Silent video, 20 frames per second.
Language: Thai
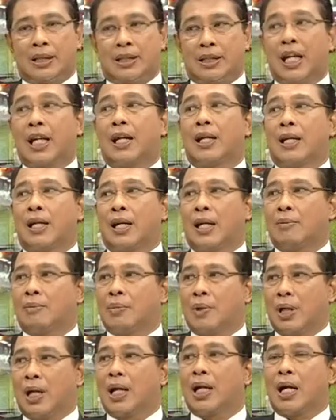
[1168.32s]
Access นะครับ
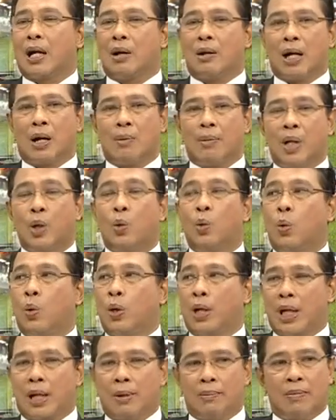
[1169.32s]
เนี่ยเข้าไปดู
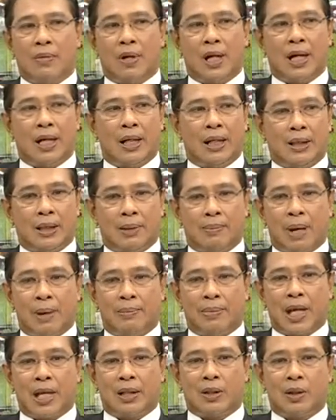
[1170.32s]
นะครับว่าสภา
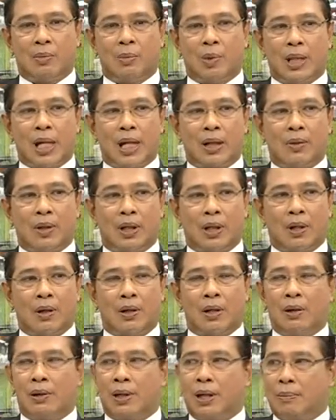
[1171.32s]
พจราจรบนทางด่วนขอ
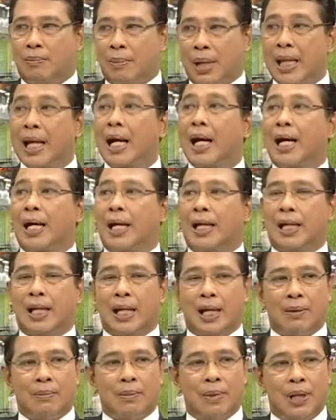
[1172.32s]
งเราเนี่ยเป็นยังไง
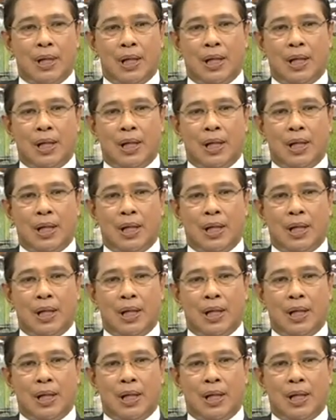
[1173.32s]
นะครับ